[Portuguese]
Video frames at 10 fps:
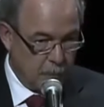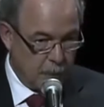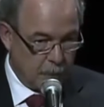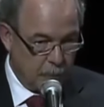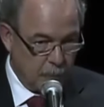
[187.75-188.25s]

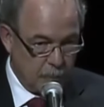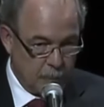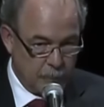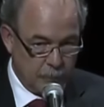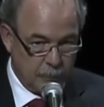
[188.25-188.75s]

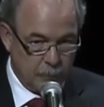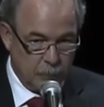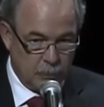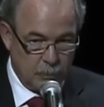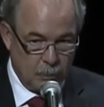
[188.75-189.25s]
competente,
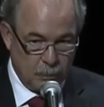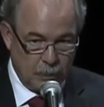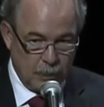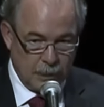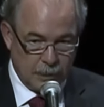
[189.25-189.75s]
vai ter
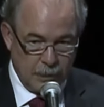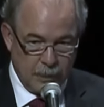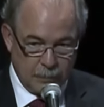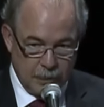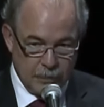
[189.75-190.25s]
uma
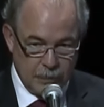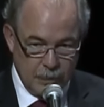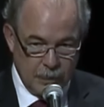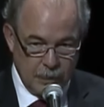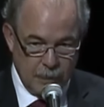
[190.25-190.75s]

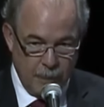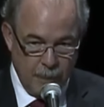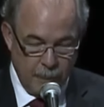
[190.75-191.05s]
preocupação com as